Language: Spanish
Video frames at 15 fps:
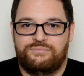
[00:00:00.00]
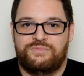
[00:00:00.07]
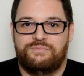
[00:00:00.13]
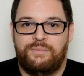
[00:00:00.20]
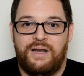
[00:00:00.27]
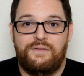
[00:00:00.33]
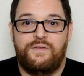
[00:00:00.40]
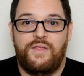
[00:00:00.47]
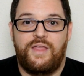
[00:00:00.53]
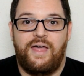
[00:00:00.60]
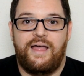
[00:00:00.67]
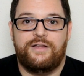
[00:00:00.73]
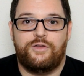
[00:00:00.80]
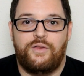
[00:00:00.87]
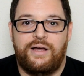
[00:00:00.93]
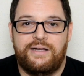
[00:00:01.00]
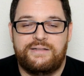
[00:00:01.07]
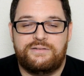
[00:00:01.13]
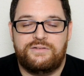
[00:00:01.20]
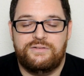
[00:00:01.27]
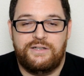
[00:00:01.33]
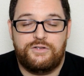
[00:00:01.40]
beneficiada de,
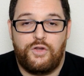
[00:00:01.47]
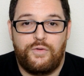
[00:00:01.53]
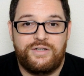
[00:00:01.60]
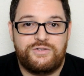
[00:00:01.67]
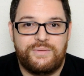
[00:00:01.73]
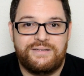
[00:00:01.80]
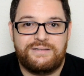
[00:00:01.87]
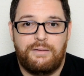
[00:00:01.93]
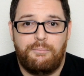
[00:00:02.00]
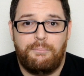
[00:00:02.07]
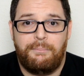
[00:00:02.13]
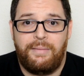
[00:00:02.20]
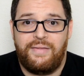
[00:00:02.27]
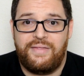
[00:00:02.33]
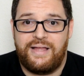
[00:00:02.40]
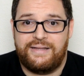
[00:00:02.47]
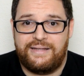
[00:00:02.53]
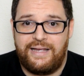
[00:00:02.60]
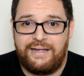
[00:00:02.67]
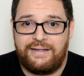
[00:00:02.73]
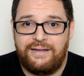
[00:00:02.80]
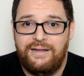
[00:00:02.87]
de todo esto es
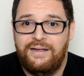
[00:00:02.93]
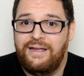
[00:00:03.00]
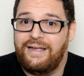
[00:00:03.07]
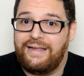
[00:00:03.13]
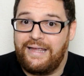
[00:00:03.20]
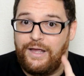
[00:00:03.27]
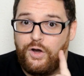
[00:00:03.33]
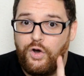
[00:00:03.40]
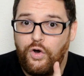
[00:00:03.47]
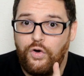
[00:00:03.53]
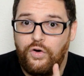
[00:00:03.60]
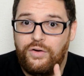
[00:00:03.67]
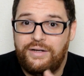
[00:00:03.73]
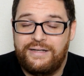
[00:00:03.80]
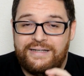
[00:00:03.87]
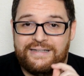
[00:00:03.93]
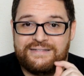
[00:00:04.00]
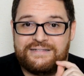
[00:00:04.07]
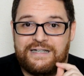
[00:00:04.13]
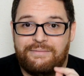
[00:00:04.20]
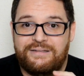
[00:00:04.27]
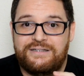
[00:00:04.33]
Mediatek que ojo,
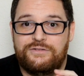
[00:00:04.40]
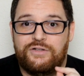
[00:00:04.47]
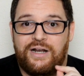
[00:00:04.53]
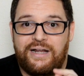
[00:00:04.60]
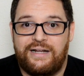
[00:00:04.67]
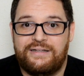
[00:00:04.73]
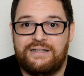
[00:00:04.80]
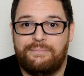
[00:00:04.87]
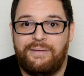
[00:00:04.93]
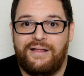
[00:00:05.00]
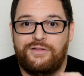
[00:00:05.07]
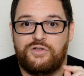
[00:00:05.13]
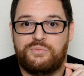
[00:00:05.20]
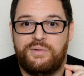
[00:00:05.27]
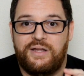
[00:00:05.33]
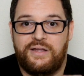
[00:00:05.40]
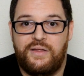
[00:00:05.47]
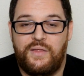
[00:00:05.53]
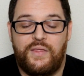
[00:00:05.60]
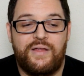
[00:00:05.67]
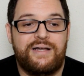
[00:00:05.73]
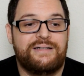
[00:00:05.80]
estaba siendo la gran tapa en
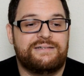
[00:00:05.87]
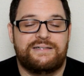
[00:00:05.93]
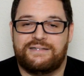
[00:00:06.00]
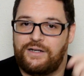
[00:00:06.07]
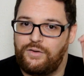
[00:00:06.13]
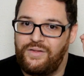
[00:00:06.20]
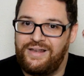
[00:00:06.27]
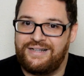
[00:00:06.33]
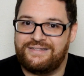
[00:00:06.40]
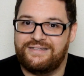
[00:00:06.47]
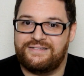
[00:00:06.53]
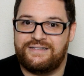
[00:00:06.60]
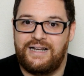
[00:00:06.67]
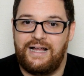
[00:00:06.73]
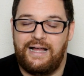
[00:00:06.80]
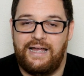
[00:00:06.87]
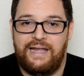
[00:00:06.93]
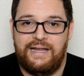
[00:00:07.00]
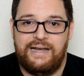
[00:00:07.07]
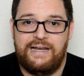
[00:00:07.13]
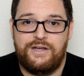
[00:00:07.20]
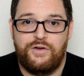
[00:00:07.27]
2015, se sacó de la chistera
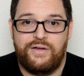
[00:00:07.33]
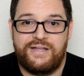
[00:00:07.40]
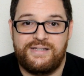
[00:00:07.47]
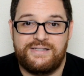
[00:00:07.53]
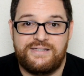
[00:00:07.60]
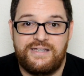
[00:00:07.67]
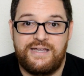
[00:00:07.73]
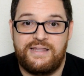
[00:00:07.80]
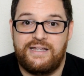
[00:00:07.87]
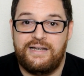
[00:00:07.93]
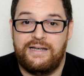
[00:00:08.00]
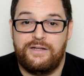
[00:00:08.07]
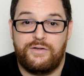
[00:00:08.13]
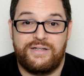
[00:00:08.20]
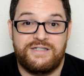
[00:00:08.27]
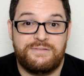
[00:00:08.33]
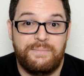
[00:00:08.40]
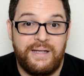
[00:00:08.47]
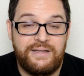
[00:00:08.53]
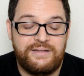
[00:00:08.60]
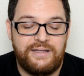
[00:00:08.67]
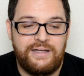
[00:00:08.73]
el Helio X10 y el Helio
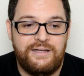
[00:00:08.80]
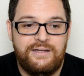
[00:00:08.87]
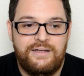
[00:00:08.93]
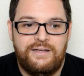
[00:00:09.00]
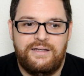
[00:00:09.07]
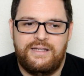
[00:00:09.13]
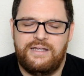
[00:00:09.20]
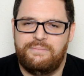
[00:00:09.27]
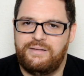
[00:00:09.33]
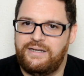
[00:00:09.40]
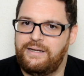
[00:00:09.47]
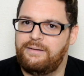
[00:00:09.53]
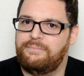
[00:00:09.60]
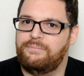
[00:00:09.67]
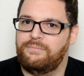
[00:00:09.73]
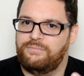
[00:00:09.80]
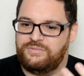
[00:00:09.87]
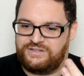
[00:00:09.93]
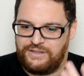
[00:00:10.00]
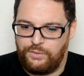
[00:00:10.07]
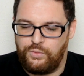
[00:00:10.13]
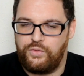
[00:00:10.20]
X20 y vienen
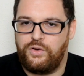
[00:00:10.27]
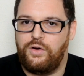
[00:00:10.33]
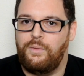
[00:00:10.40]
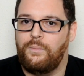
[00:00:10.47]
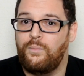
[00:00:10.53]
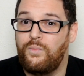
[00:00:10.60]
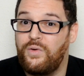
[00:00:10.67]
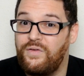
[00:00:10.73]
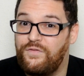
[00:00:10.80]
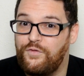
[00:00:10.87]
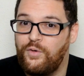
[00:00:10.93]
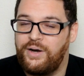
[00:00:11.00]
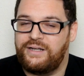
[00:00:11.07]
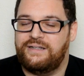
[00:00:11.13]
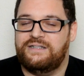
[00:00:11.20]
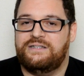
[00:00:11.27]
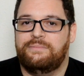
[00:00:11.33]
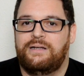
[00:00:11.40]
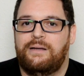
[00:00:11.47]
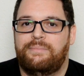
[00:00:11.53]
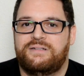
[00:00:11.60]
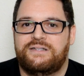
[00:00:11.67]
seguro muy fuertes y
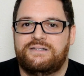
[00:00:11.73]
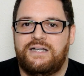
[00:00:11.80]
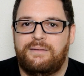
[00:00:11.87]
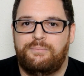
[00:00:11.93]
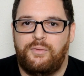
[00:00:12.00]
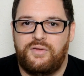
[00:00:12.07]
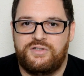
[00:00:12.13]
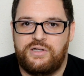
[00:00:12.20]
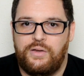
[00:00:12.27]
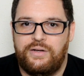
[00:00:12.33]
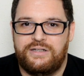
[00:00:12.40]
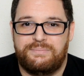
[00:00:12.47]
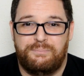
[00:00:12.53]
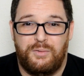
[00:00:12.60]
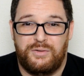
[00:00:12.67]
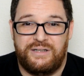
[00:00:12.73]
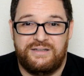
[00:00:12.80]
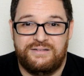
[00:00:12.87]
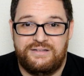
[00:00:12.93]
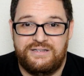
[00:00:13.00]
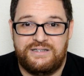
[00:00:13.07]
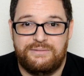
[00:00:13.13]
van a presentar procesadores
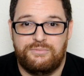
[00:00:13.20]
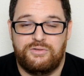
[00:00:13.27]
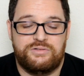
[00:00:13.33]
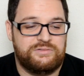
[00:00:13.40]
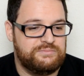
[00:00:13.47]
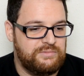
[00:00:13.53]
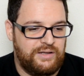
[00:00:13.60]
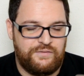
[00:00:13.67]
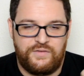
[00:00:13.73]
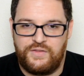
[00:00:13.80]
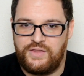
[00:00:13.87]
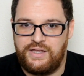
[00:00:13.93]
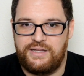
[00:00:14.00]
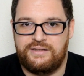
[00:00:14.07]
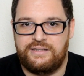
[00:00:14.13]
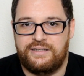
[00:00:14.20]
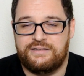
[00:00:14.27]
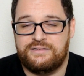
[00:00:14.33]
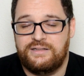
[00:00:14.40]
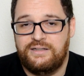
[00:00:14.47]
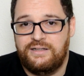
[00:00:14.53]
potentísimos, eficientes